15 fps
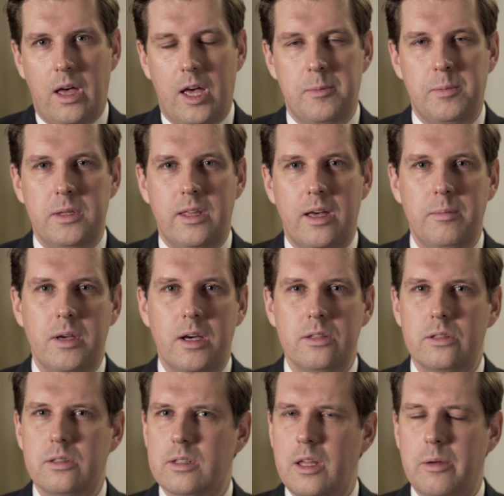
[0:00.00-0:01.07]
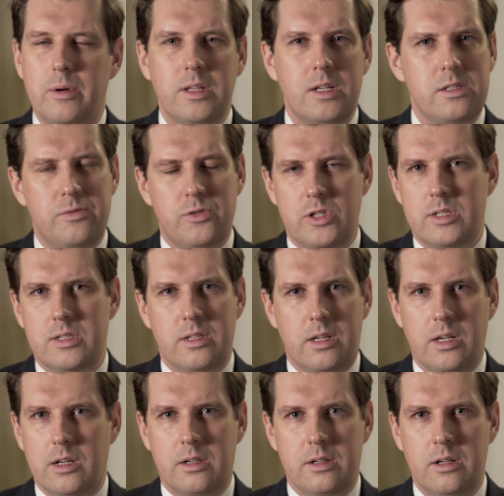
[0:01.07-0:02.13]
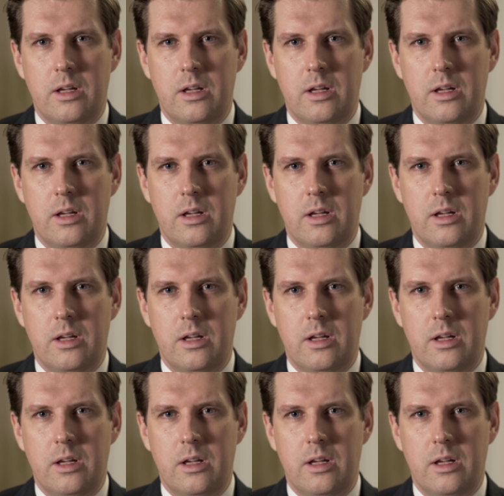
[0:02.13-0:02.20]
Epidemia dotknęła nas wszystkich,